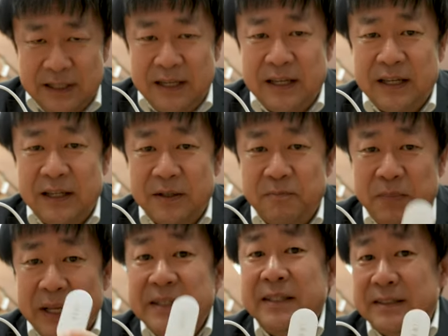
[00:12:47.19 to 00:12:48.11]

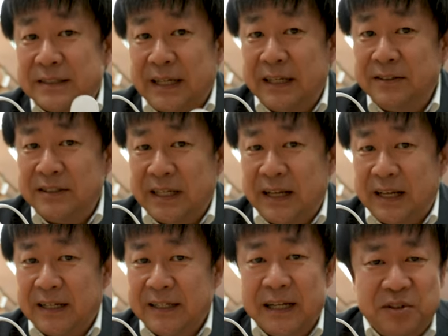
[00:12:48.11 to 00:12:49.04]
えー、便利に使えるんじゃな
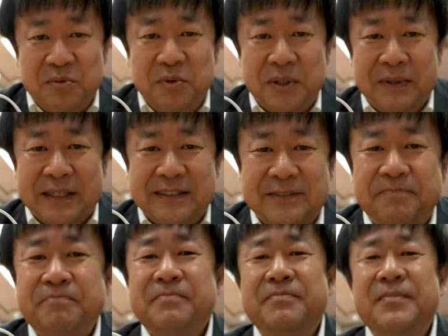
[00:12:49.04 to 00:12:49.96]
いかなと思いま
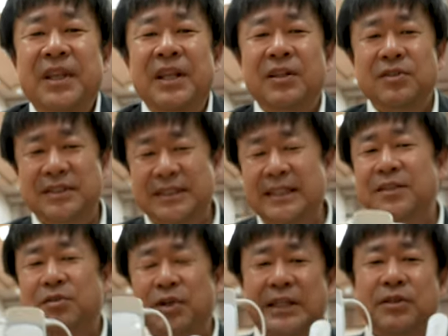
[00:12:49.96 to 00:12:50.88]
す。ぜ
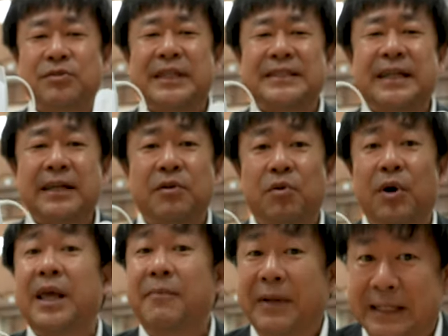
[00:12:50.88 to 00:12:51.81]
ひご検討ください。お
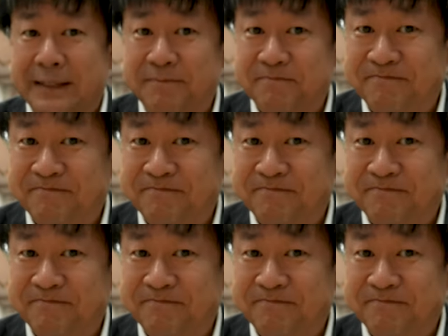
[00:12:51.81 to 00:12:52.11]
早めに。